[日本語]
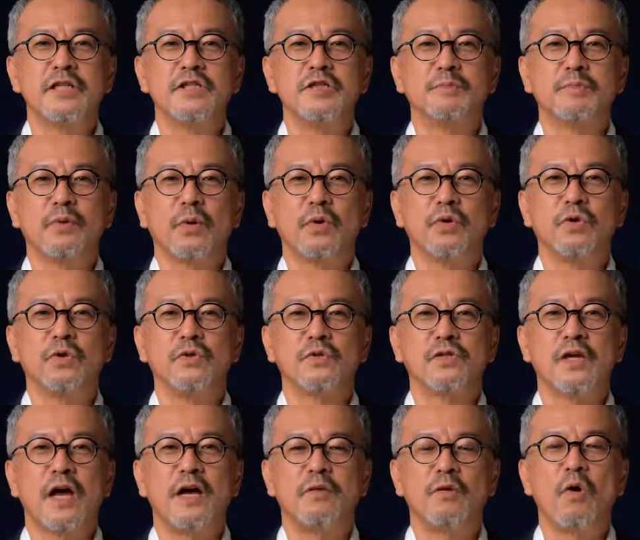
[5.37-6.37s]

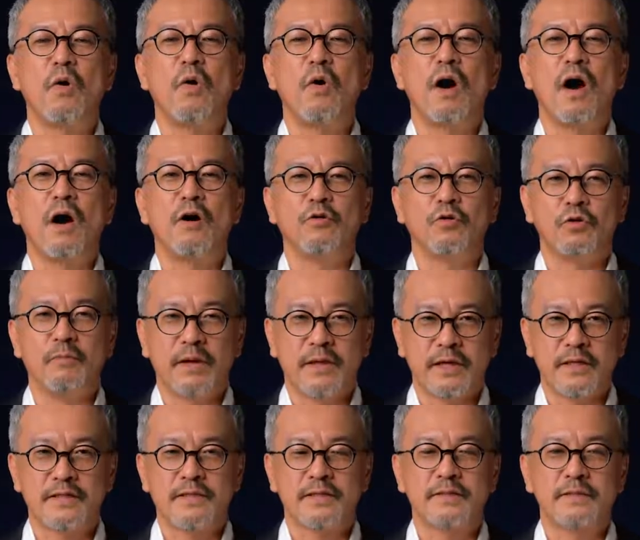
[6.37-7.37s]
ズプロデューサーの青沼
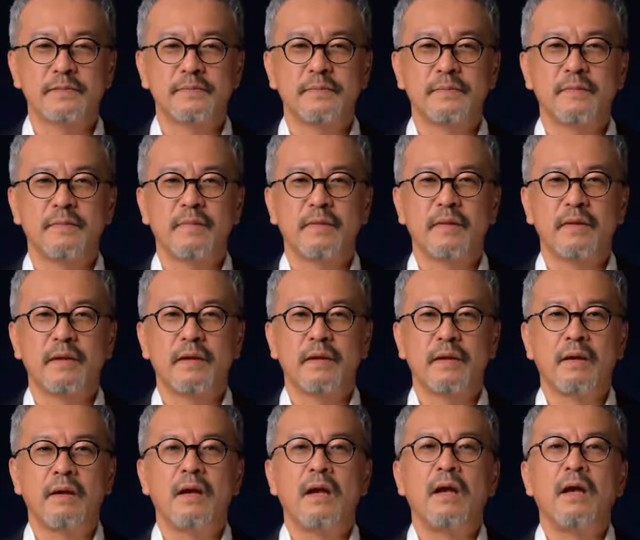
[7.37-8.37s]
です。
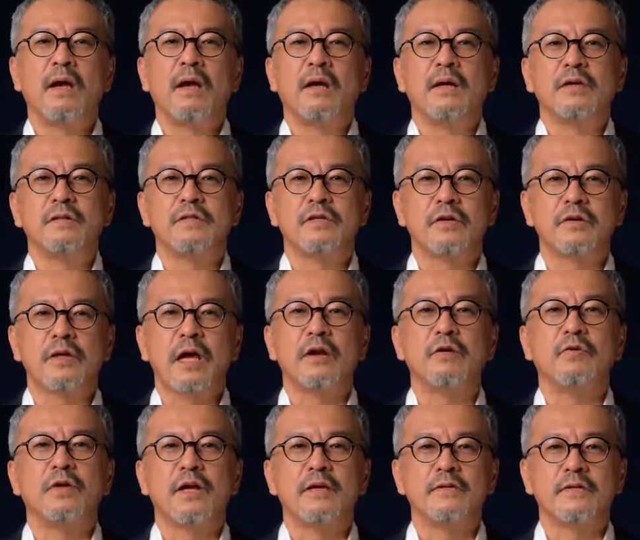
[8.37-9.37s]
ゼルダ
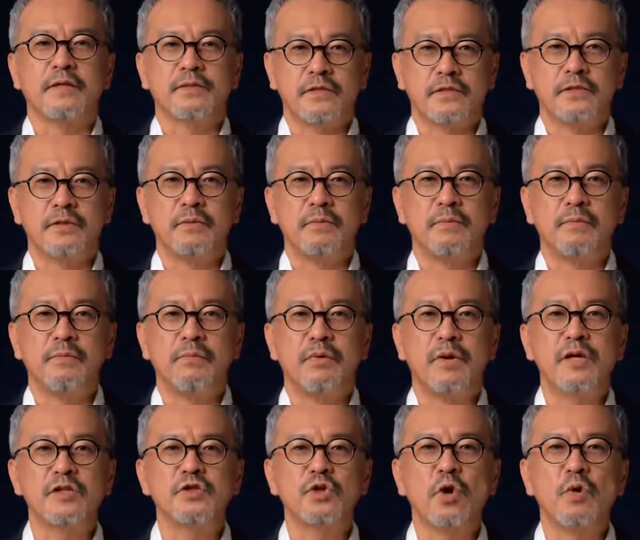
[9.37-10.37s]
の伝説
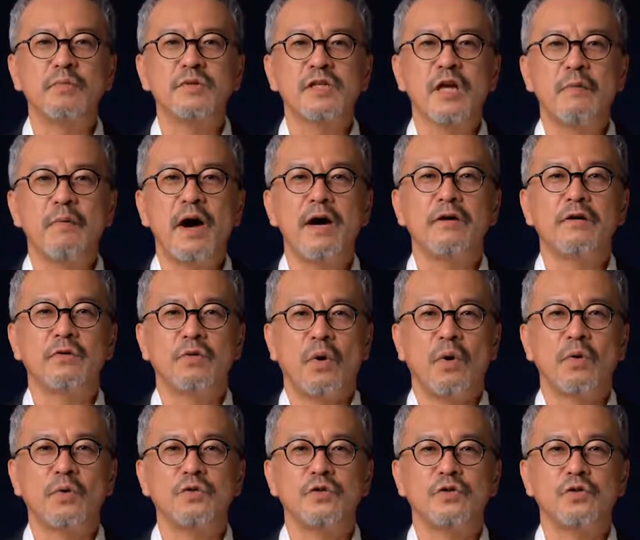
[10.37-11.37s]

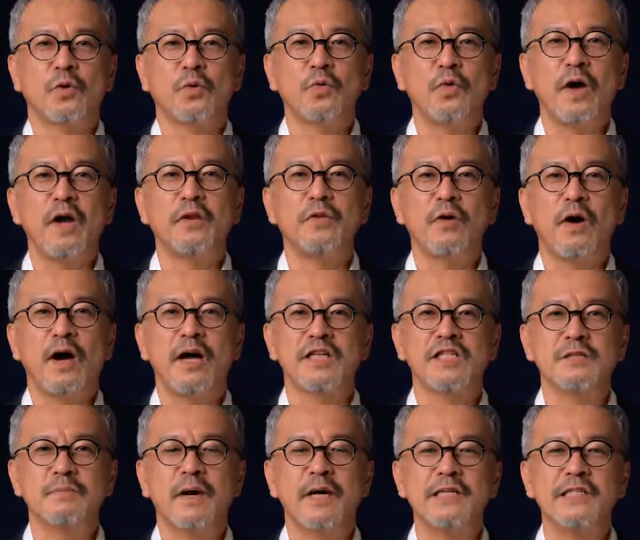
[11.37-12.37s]
ブレスオブザワイルド続編の
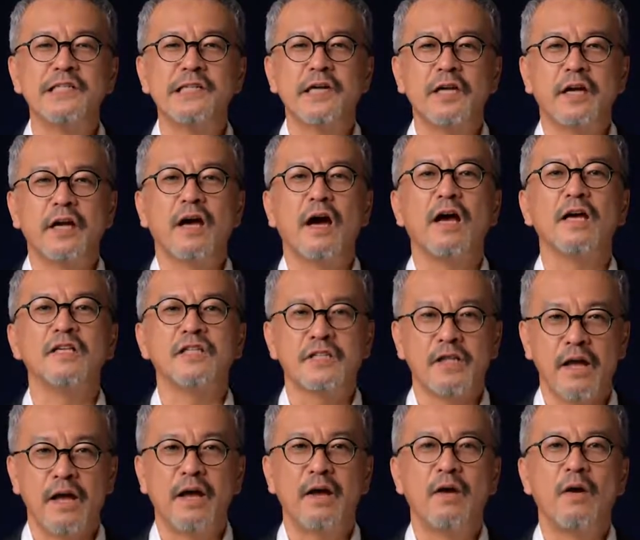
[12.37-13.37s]
発売時期に関し
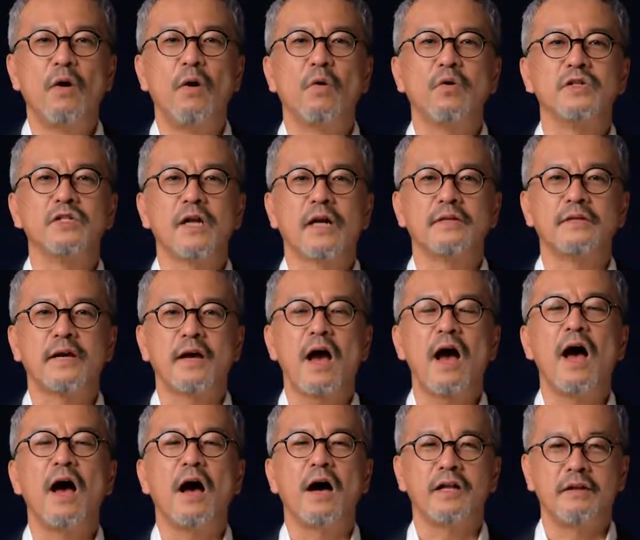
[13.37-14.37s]
てお知らせ
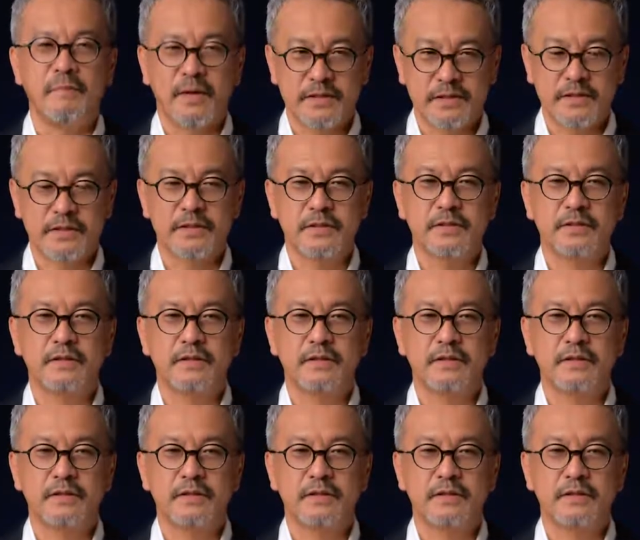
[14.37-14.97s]
があります。